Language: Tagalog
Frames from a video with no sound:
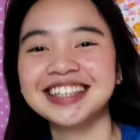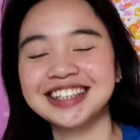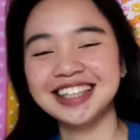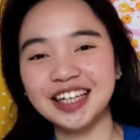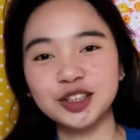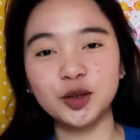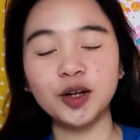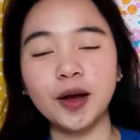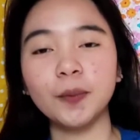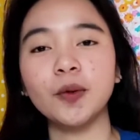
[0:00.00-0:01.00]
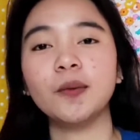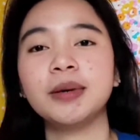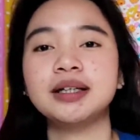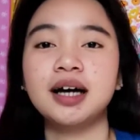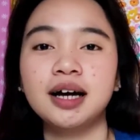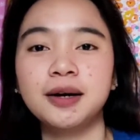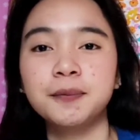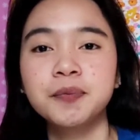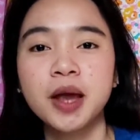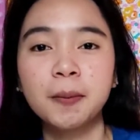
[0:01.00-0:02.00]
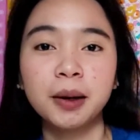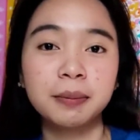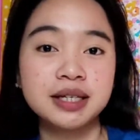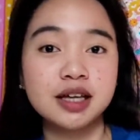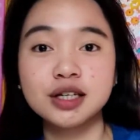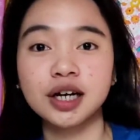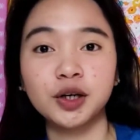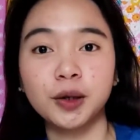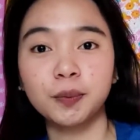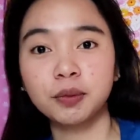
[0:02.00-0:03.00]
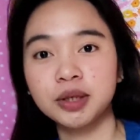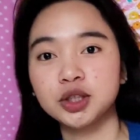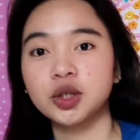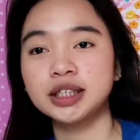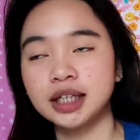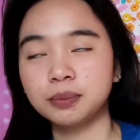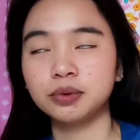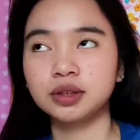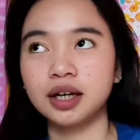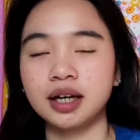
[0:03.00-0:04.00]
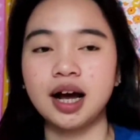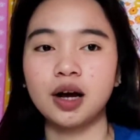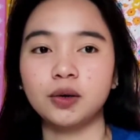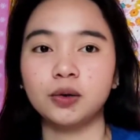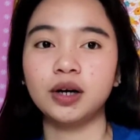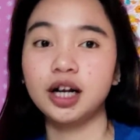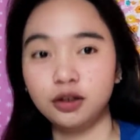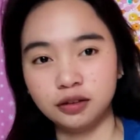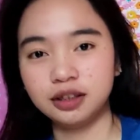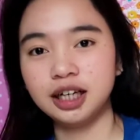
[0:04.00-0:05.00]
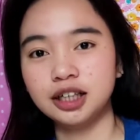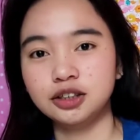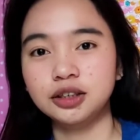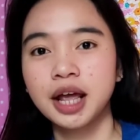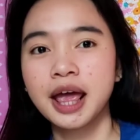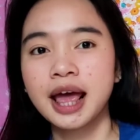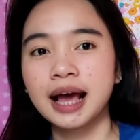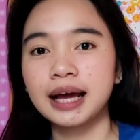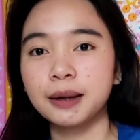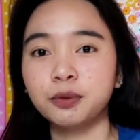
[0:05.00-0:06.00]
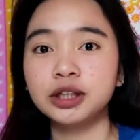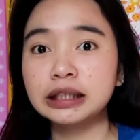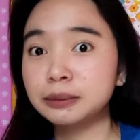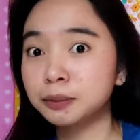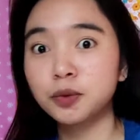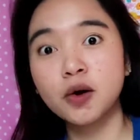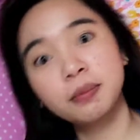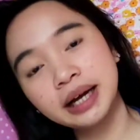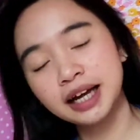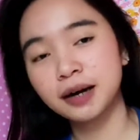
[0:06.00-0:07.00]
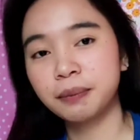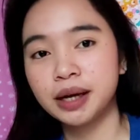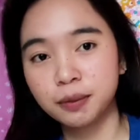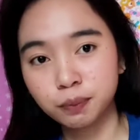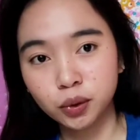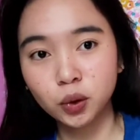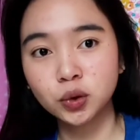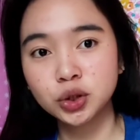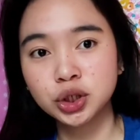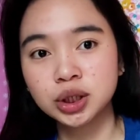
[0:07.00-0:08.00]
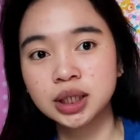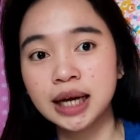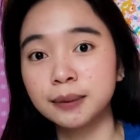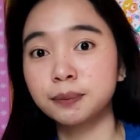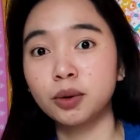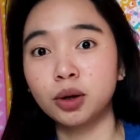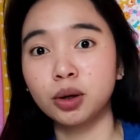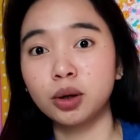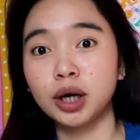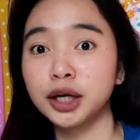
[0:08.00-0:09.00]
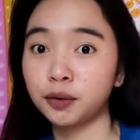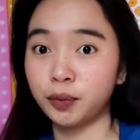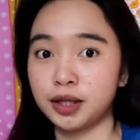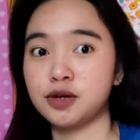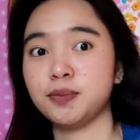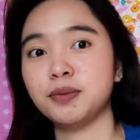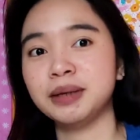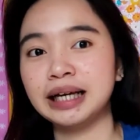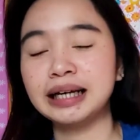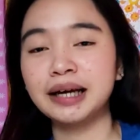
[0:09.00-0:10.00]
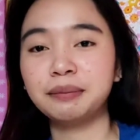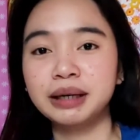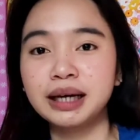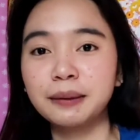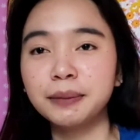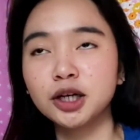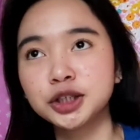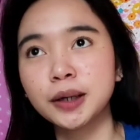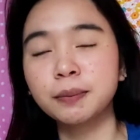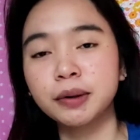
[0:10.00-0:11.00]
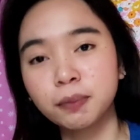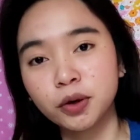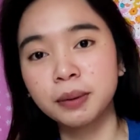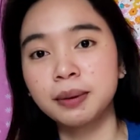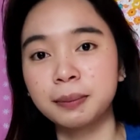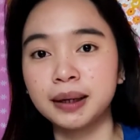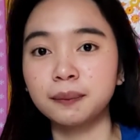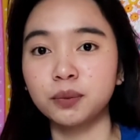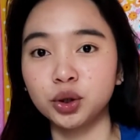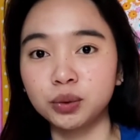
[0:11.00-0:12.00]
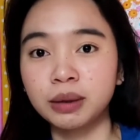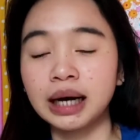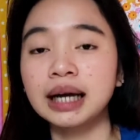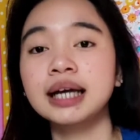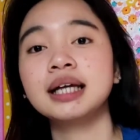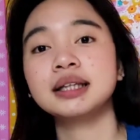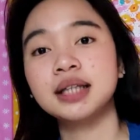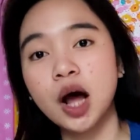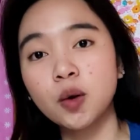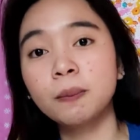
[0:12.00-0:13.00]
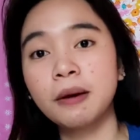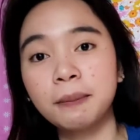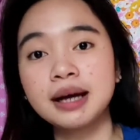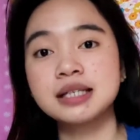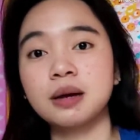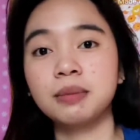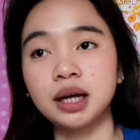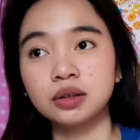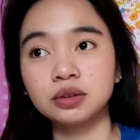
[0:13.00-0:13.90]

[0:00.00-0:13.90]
Hindi, joke lang po. May, um, pagpasensya nyo na po, medyo kasat po talaga ako. Halog, ganun. Kaya po, hindi naman po ako mahirap i-approach. Lahat po, kayo pwede pong maging kaibigan. Pero syempre po, iba pa rin po yung mga taong papakisamahan ko